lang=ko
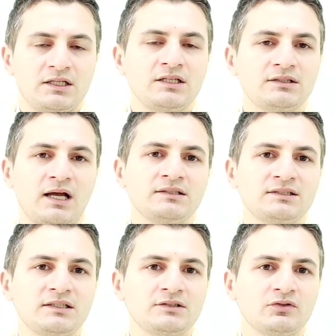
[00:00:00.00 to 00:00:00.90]
이
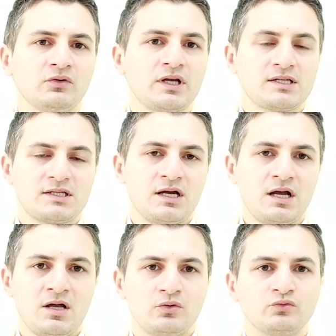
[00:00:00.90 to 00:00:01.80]
단체를
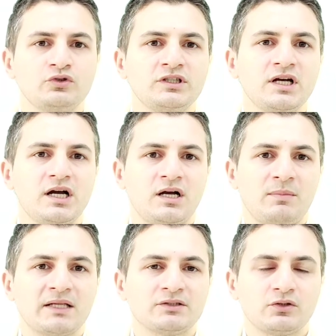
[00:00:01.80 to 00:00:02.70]
통해서 우리가
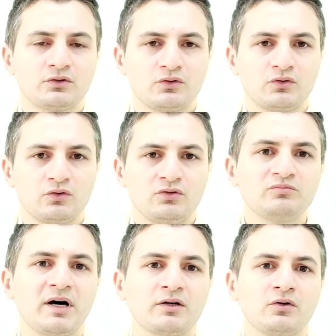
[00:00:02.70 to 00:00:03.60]
만들었던
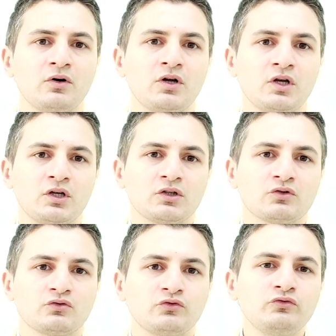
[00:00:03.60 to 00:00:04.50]
것은 바로
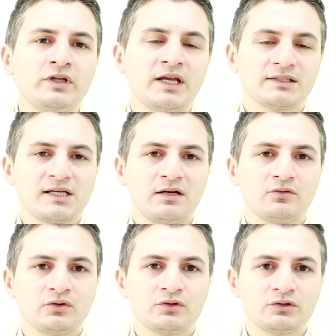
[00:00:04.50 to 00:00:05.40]
국내에
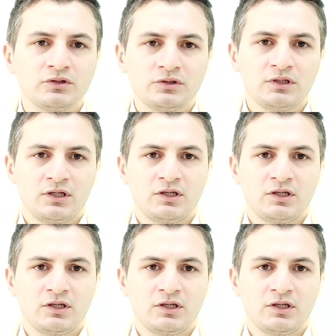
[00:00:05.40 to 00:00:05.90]
살고 있는